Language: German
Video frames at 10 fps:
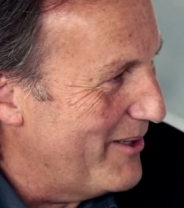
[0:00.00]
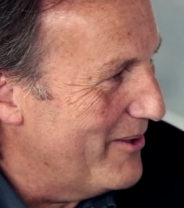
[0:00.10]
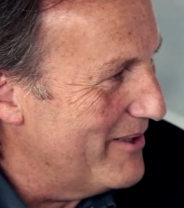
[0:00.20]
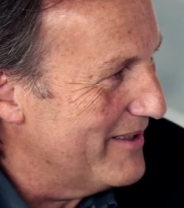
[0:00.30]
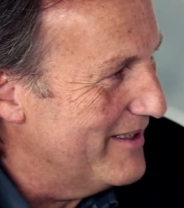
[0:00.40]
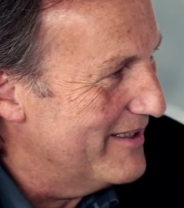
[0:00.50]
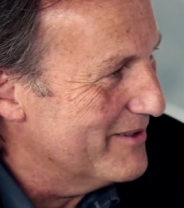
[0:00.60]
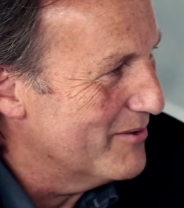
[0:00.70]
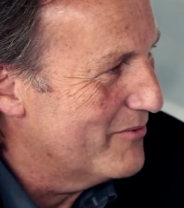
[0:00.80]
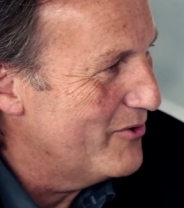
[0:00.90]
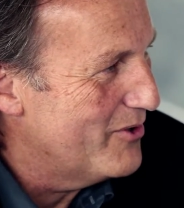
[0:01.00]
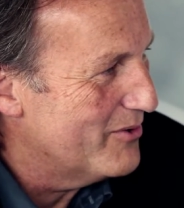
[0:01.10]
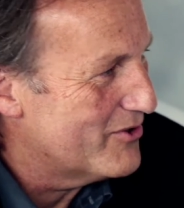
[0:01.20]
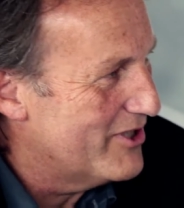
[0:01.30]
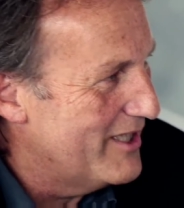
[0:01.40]
auch ja. äh, einen
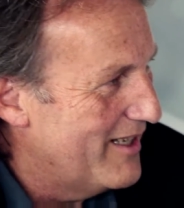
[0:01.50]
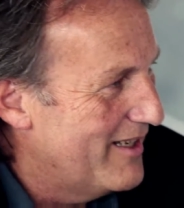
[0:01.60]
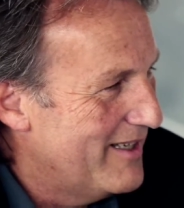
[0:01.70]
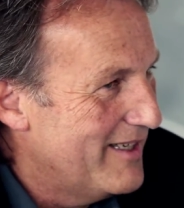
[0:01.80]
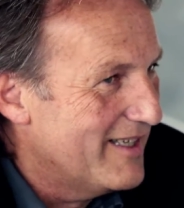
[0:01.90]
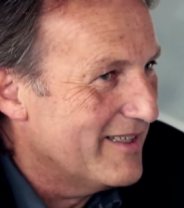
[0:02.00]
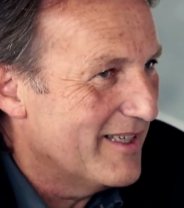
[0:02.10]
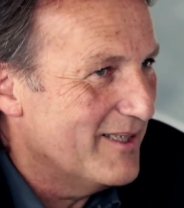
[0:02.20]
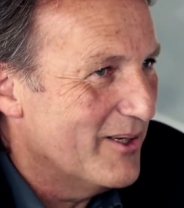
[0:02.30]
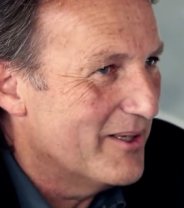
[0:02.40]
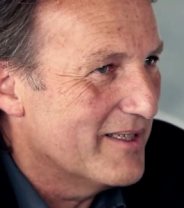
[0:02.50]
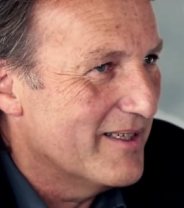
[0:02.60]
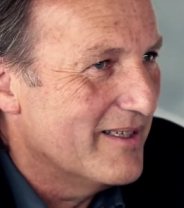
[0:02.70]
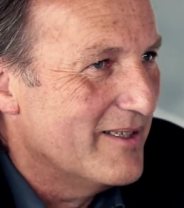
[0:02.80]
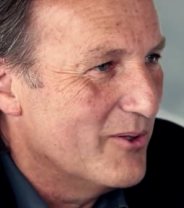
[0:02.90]
Führungsstil, ja. der die
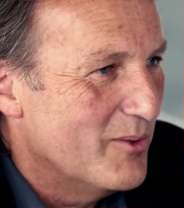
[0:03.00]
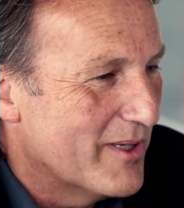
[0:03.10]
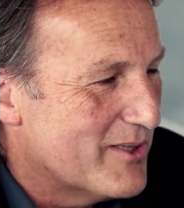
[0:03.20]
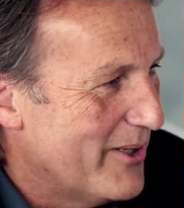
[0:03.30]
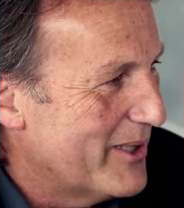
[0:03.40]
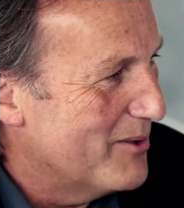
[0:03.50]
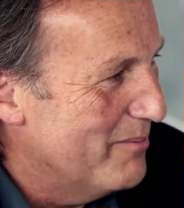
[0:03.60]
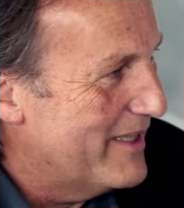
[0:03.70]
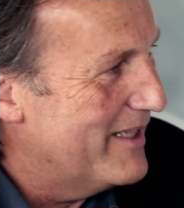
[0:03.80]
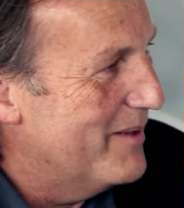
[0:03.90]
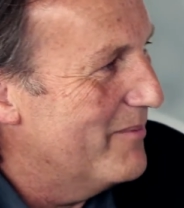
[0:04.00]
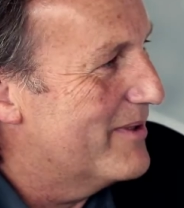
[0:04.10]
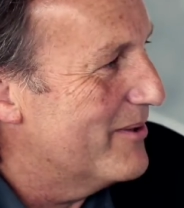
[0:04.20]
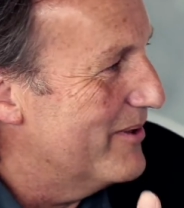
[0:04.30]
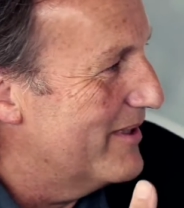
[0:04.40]
Leute überzeugt und
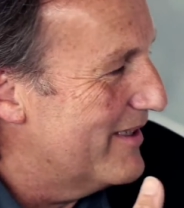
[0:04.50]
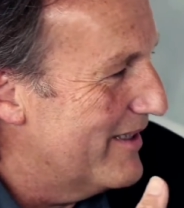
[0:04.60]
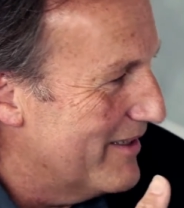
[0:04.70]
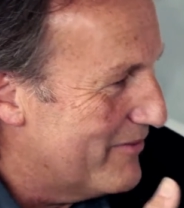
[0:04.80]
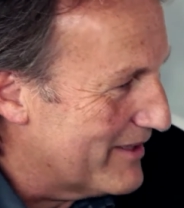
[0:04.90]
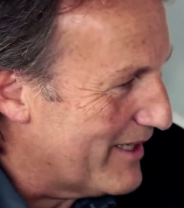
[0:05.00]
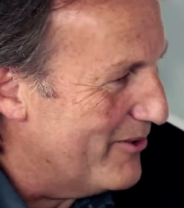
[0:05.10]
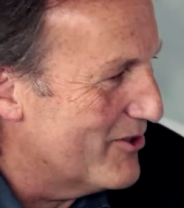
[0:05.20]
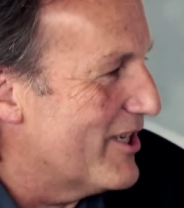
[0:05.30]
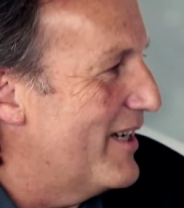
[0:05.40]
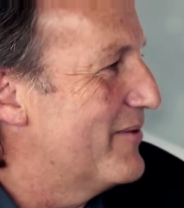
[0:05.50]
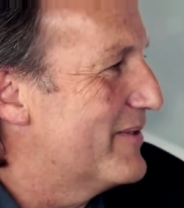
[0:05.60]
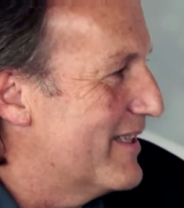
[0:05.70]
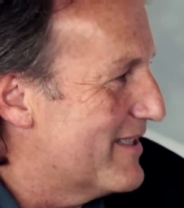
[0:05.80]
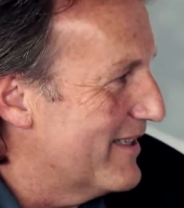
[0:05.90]
mitnimmt und äh, Vertrauen schafft
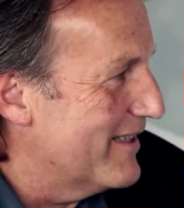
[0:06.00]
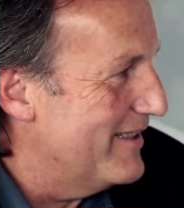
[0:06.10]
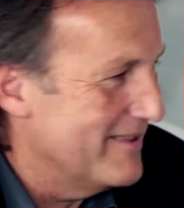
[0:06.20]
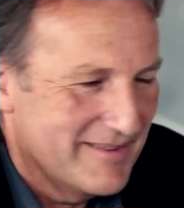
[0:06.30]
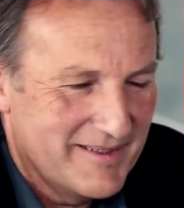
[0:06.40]
etc. Wie, es